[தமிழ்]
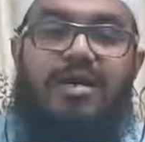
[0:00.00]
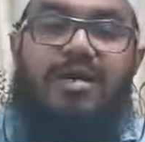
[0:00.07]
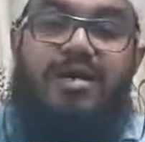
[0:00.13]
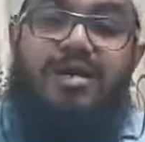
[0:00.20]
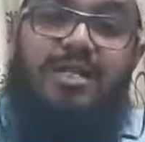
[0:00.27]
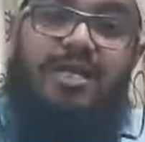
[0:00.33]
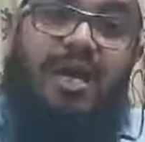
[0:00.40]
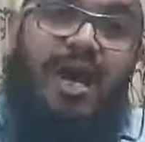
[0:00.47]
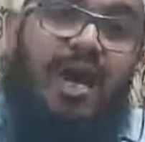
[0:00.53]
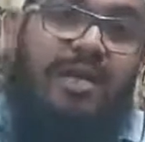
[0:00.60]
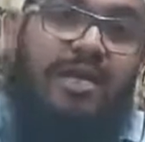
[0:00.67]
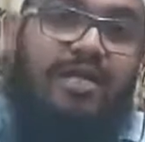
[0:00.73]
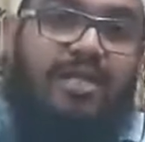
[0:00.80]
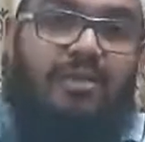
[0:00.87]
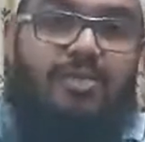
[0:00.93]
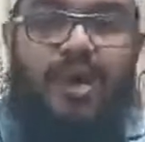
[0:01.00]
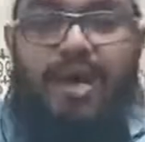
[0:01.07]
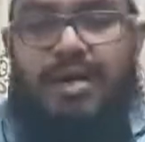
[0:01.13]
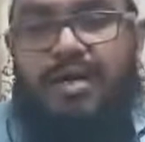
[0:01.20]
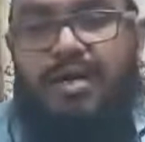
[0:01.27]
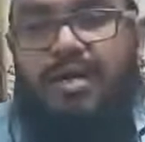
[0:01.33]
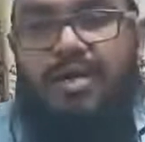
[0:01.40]
இறுதியான இந்த
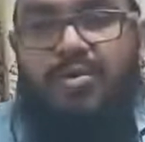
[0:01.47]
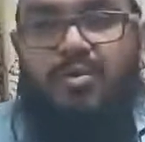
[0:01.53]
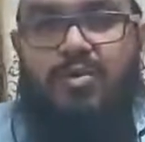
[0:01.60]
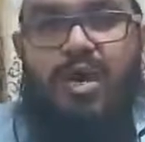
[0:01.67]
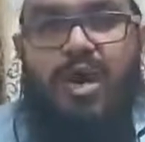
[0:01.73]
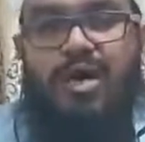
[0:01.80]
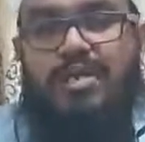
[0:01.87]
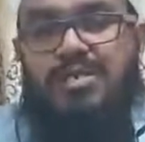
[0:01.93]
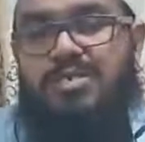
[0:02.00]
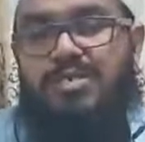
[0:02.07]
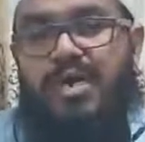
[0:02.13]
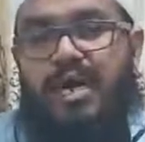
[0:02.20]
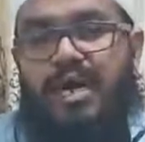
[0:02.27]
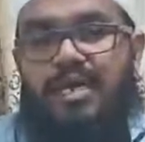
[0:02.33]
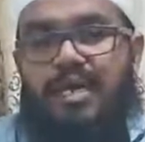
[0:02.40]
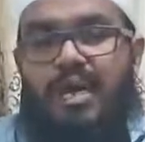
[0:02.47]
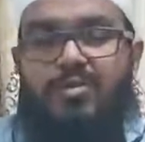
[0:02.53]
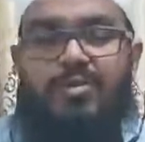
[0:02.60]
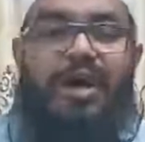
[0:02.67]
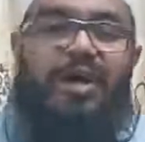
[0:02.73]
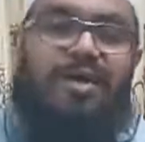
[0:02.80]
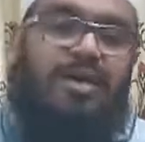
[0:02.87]
பாடங்களினூடாக இன்ஷா அல்லா
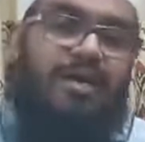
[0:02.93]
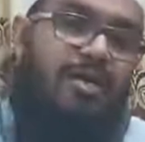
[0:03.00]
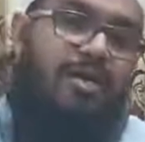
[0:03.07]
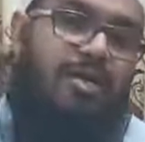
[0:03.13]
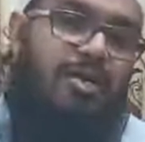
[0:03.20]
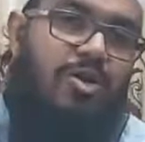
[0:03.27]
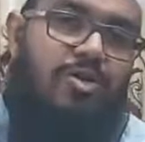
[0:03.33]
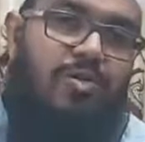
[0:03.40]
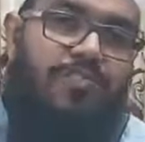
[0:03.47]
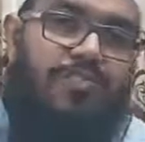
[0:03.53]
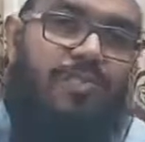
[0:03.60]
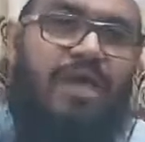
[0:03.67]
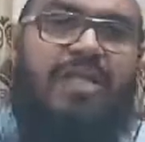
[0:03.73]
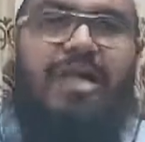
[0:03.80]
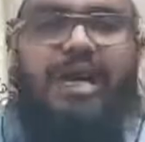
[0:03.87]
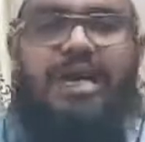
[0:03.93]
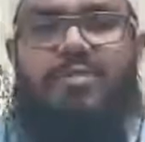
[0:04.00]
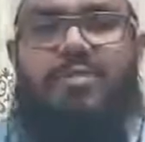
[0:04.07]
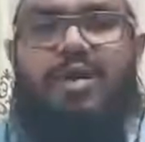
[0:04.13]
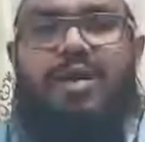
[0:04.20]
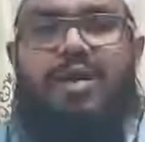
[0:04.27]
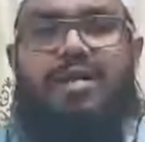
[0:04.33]
பார்க்க இருக்கின்றோம் அந்த
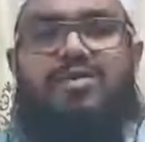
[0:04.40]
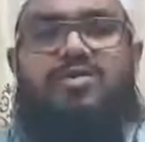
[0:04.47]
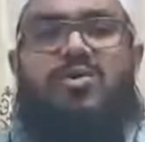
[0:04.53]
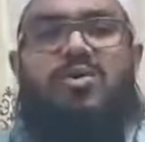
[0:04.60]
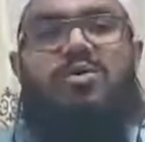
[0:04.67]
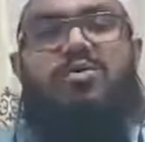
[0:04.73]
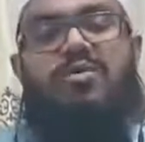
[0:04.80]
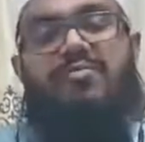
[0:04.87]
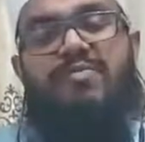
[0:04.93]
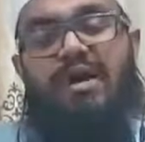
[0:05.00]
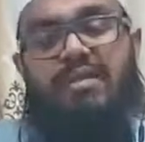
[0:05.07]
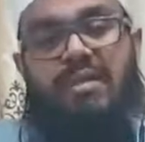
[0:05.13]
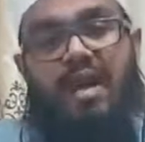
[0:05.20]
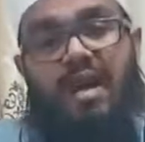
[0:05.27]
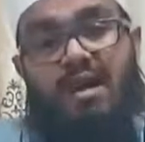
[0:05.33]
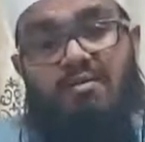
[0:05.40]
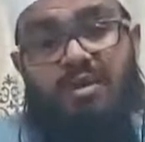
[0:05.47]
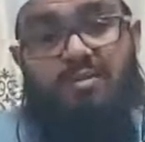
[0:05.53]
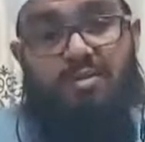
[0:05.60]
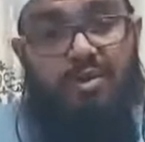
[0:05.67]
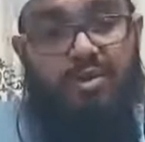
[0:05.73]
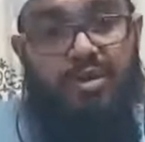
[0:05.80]
அடிப்படையிலே சூரத்துல் ஃபாத்திஹாவை
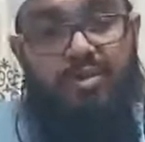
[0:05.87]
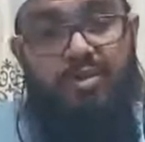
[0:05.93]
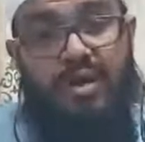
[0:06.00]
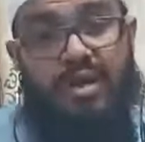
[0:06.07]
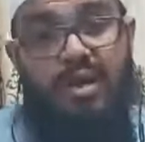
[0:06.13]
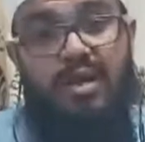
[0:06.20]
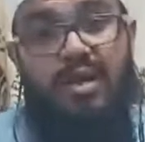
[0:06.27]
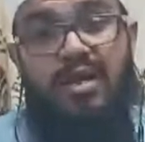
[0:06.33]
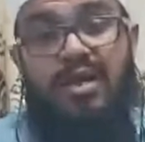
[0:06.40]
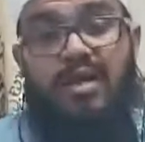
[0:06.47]
பொறுத்தவரையில்